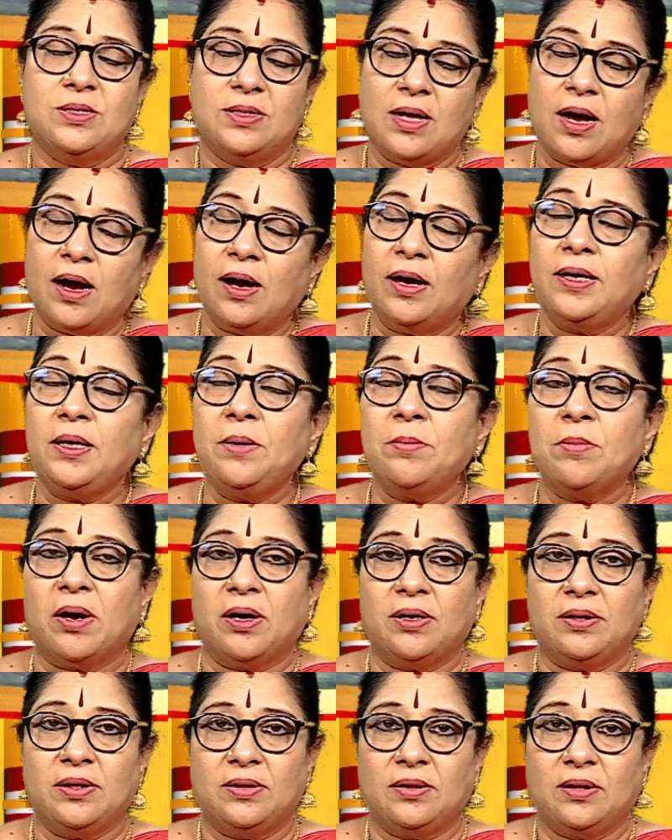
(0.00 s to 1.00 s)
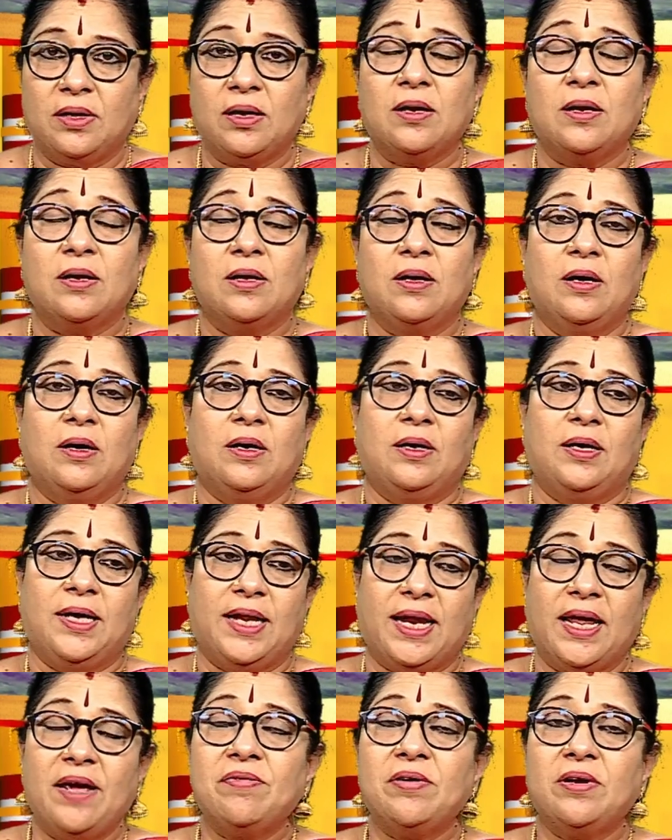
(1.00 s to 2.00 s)
நாணி மாதத்தில்
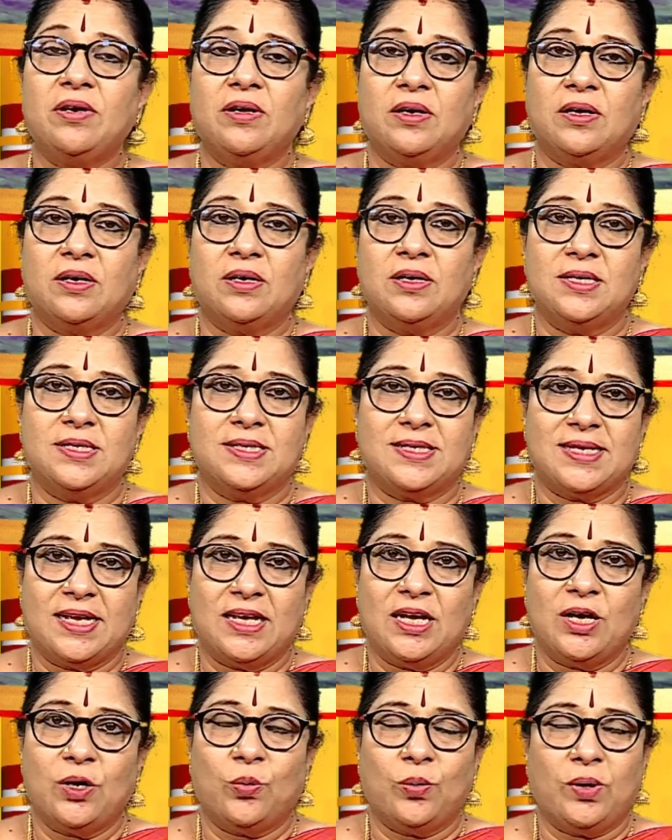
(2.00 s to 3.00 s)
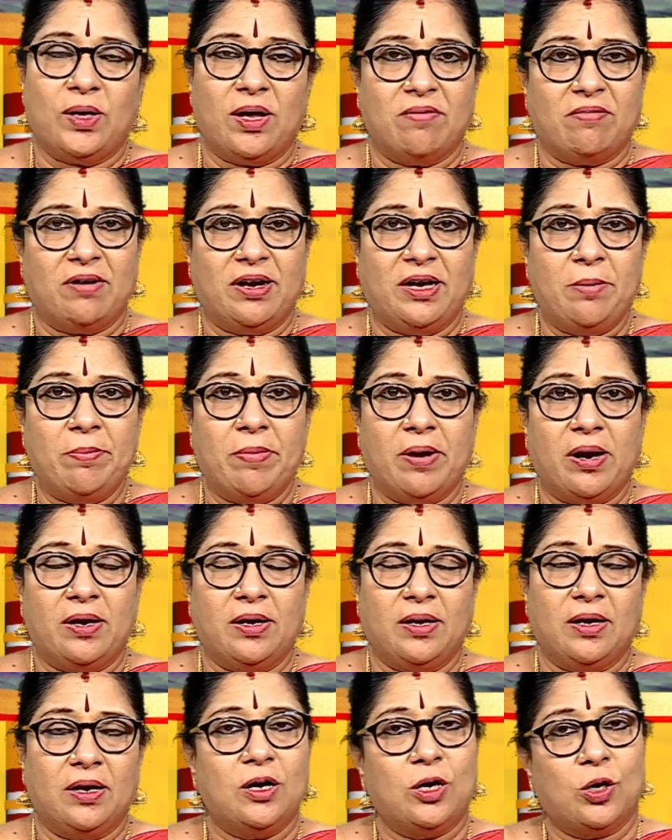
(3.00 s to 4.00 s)
இறைவனுக்கு செய்யக்கூடிய
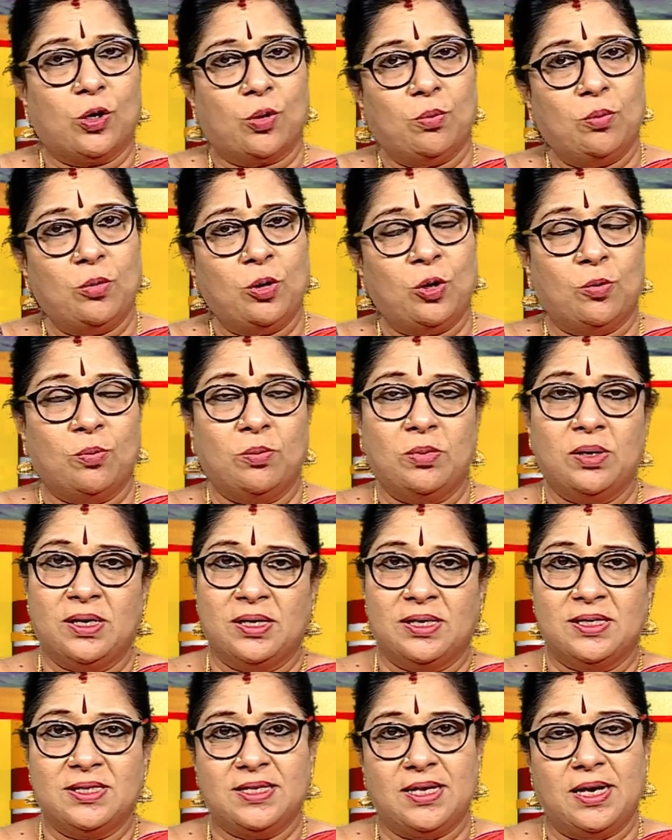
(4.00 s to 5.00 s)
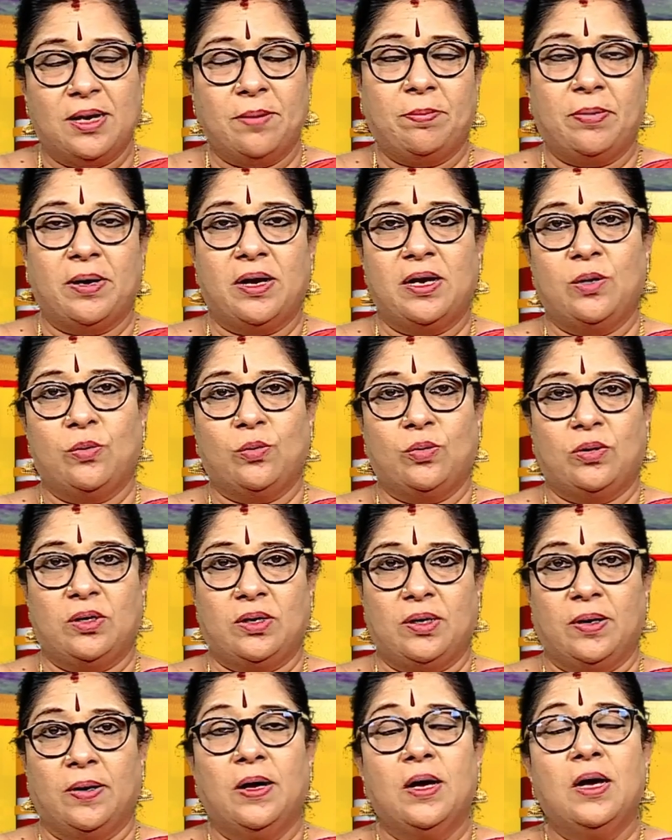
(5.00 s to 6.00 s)
வழிபாடுகள் ரொம்ப ரொம்ப சிறப்பான
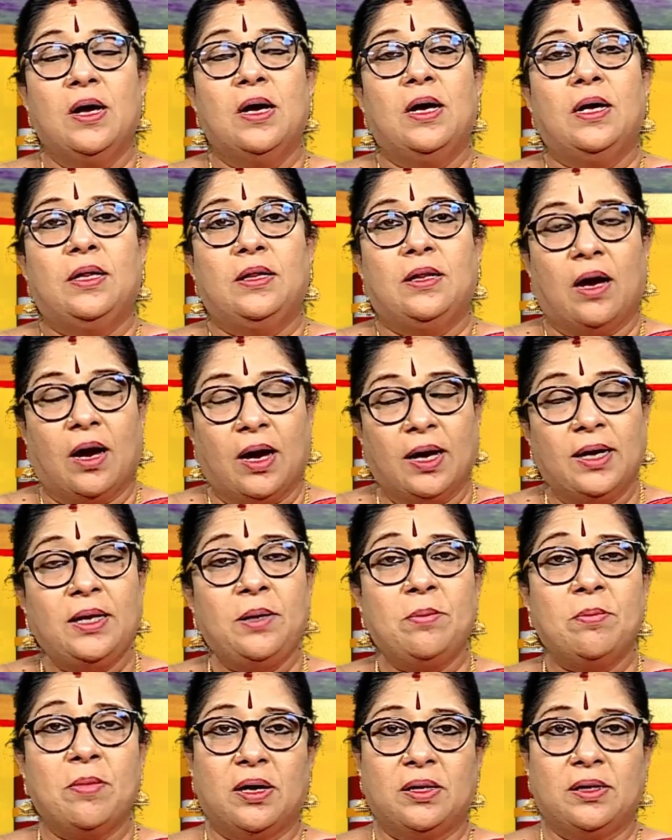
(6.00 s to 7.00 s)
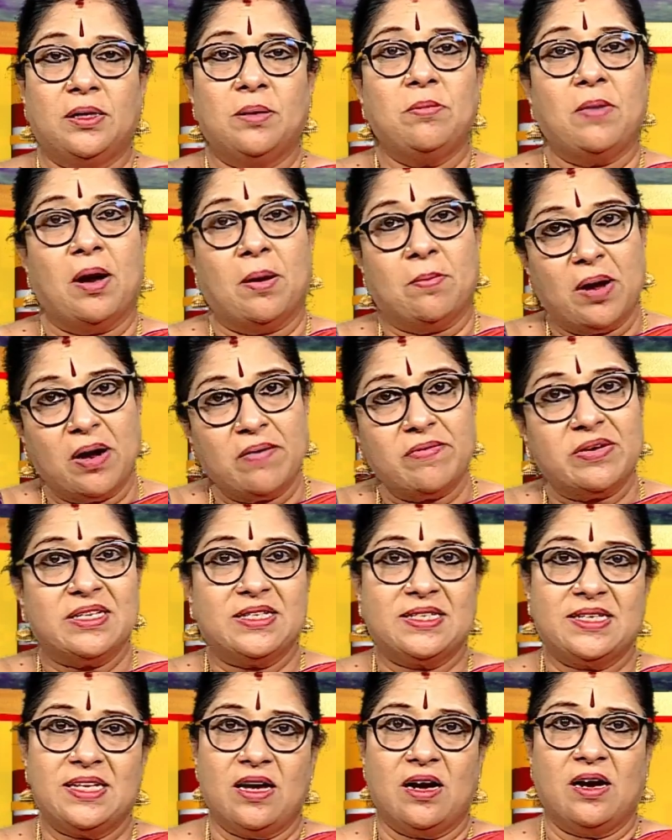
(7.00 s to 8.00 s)
ஒன்று ஆனி மாதம்
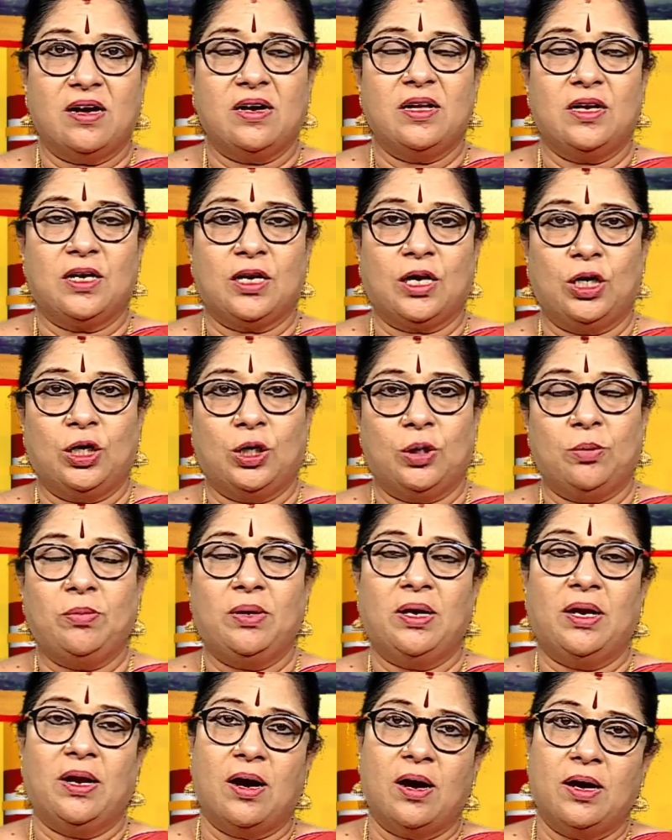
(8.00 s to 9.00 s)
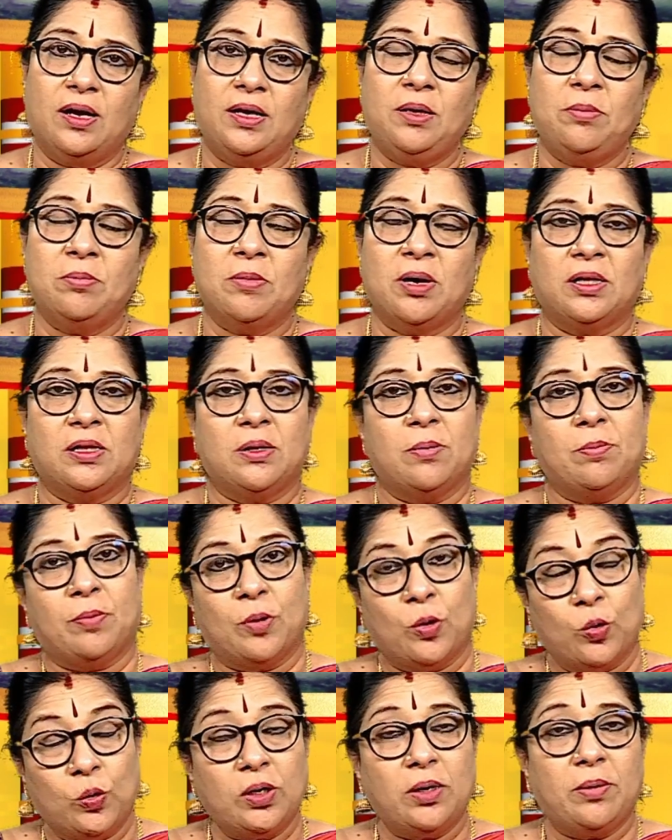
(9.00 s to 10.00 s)
அமாவாசையாக இருக்கட்டும் இல்லை ஆனி மாதம்
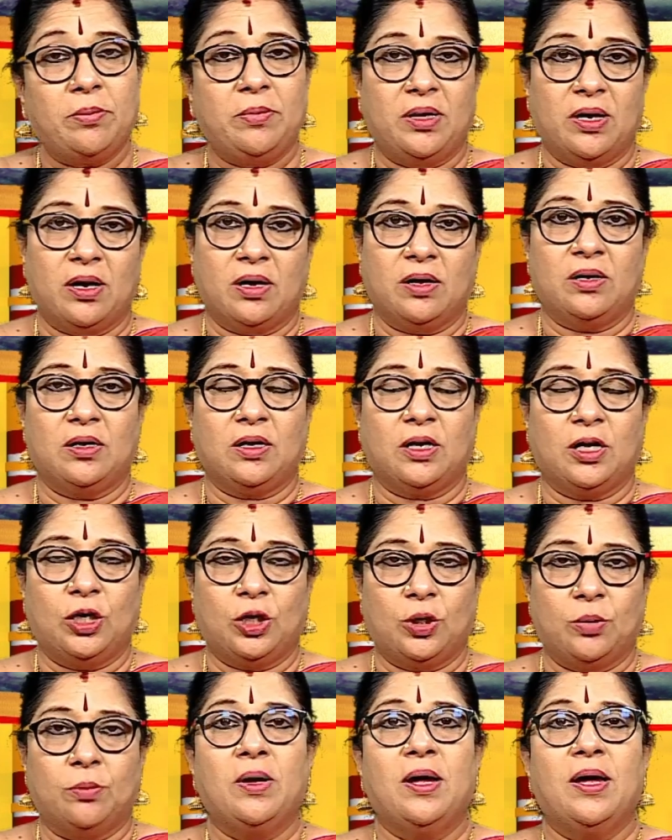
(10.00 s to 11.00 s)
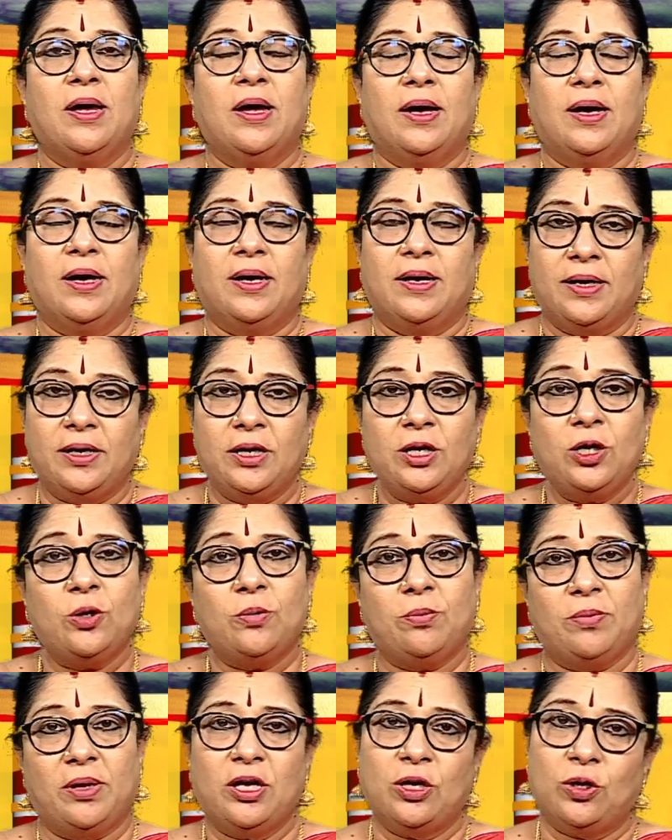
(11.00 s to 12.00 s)
பௌர்ணமியாக இருக்கட்டும்
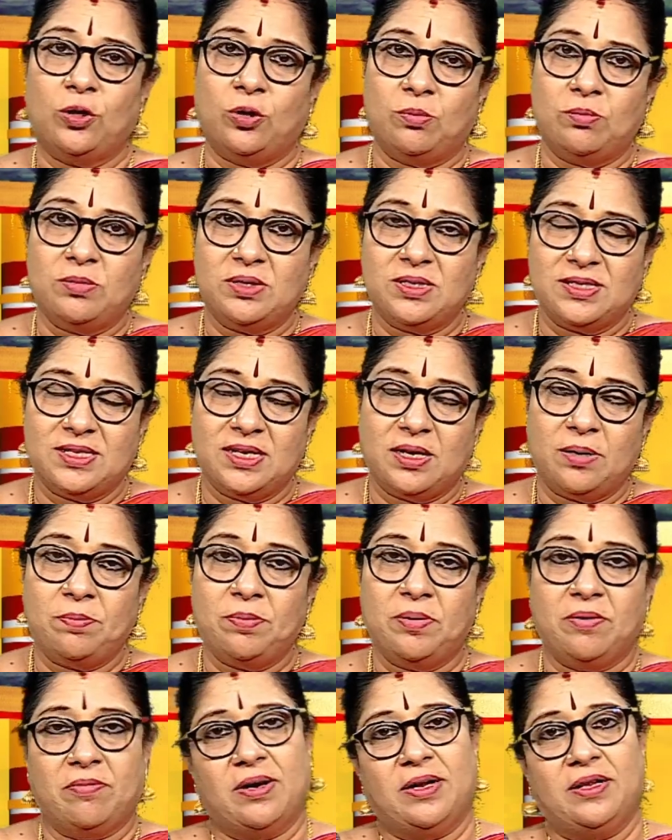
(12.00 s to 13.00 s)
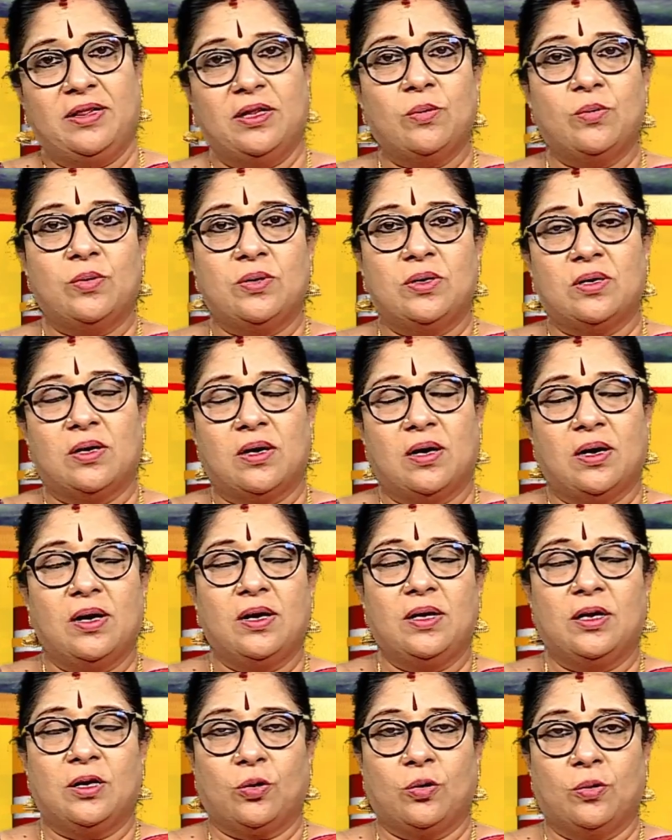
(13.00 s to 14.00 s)
ரெண்டுமே ரொம்ப சிறப்பு வாய்ந்த ஒன்றாக
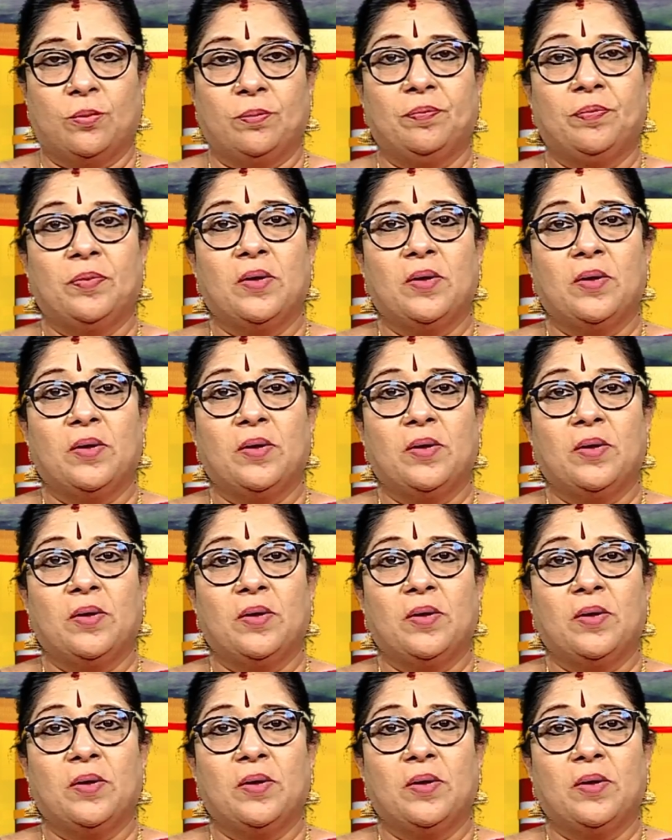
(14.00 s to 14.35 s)
இருக்கும்